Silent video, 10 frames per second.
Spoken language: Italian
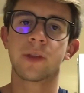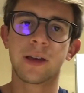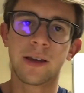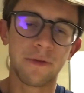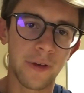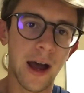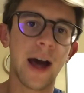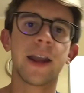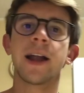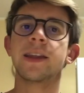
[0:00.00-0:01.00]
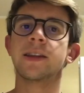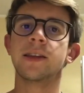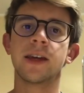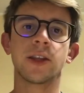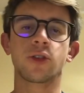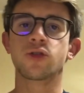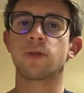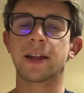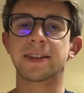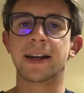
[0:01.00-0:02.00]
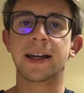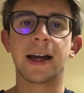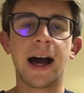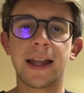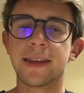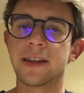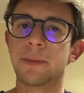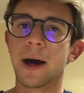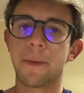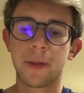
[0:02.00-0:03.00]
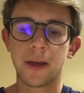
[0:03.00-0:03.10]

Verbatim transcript: frana all'indietro sull'attaccante, ma